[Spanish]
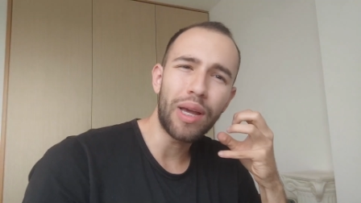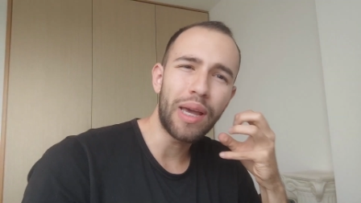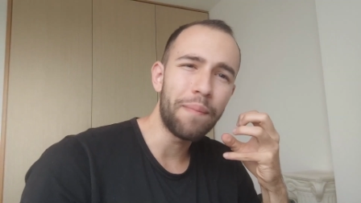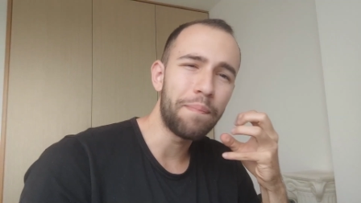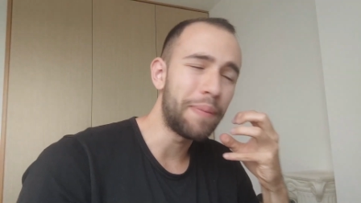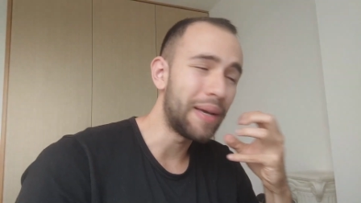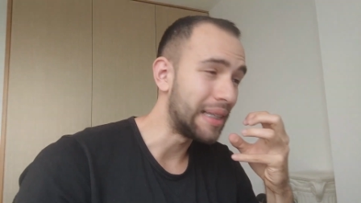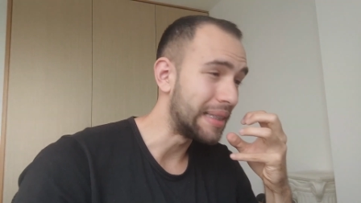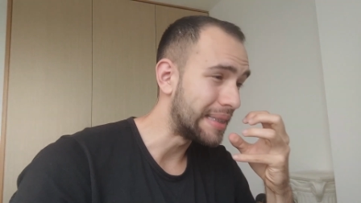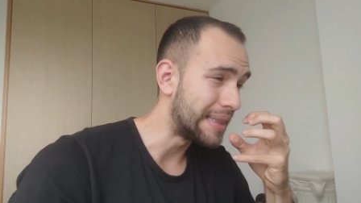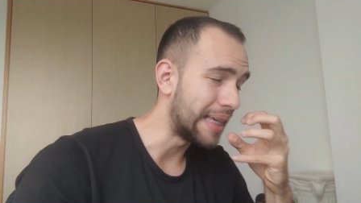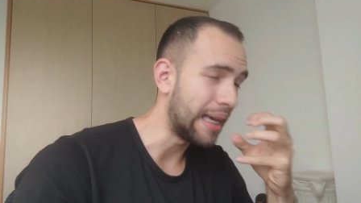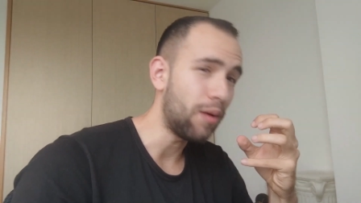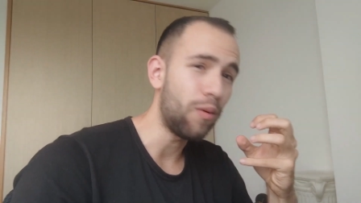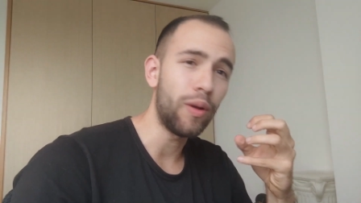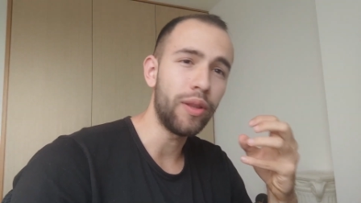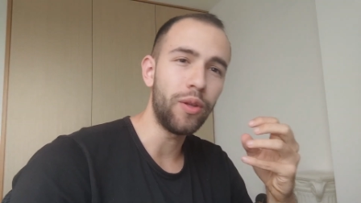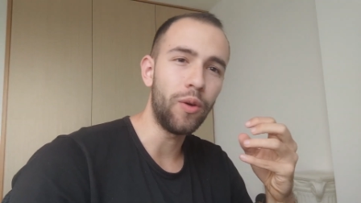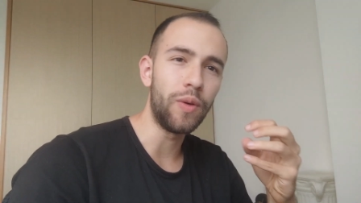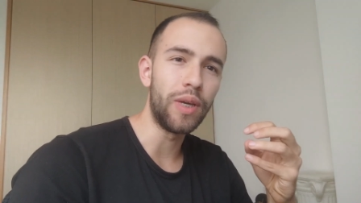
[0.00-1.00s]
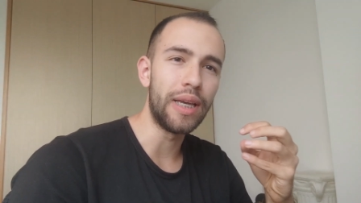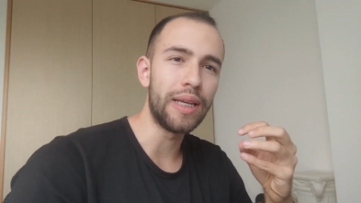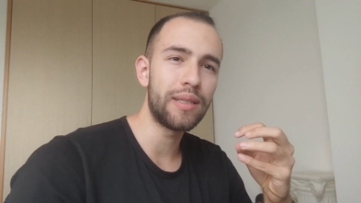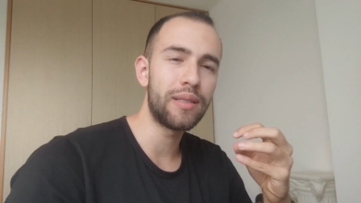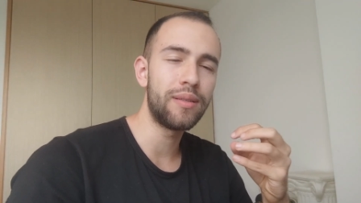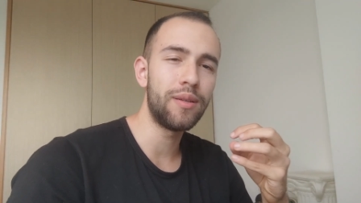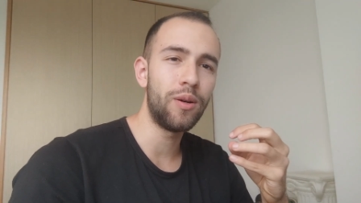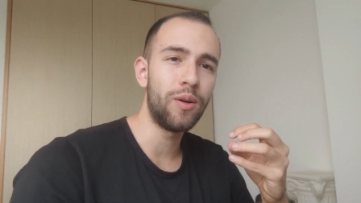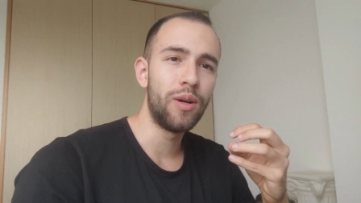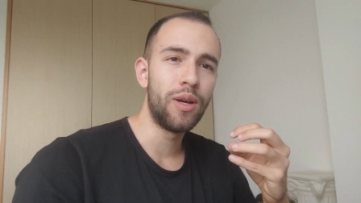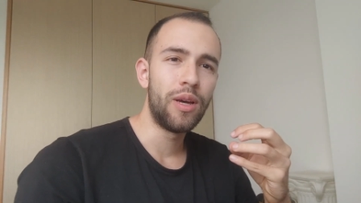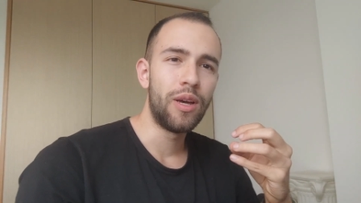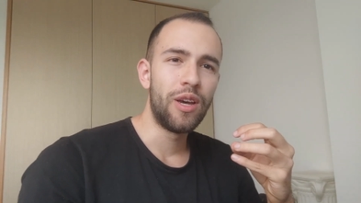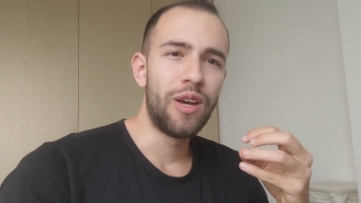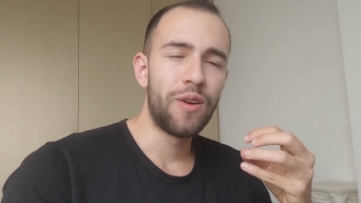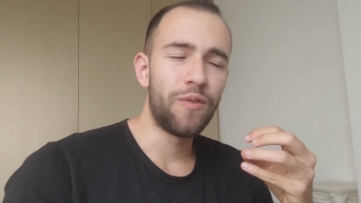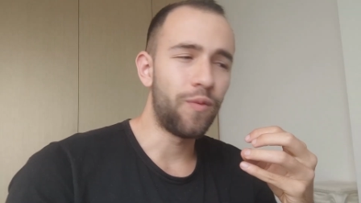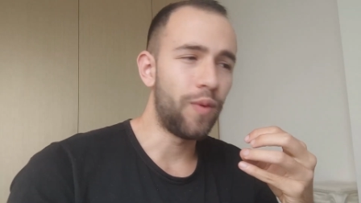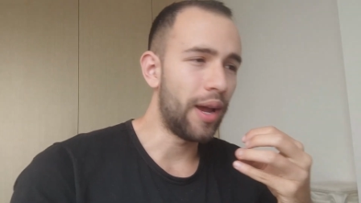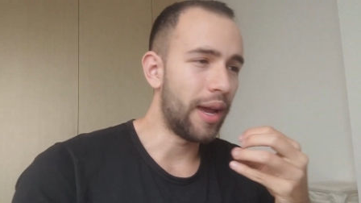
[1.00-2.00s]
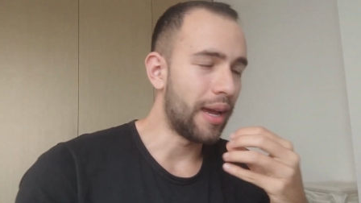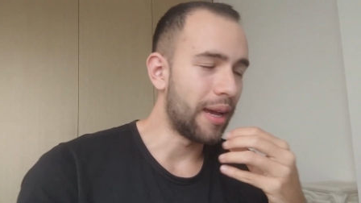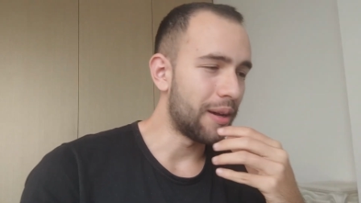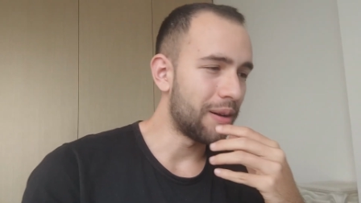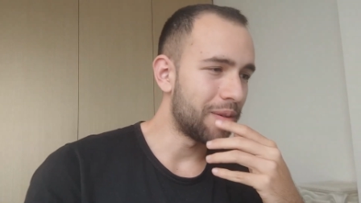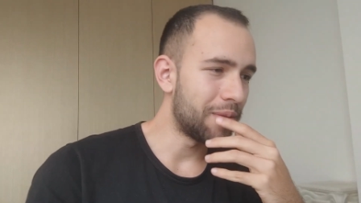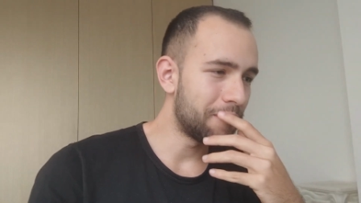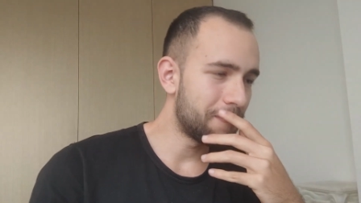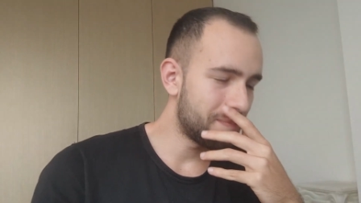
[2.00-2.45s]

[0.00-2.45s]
que pensé cuando vi esto fue,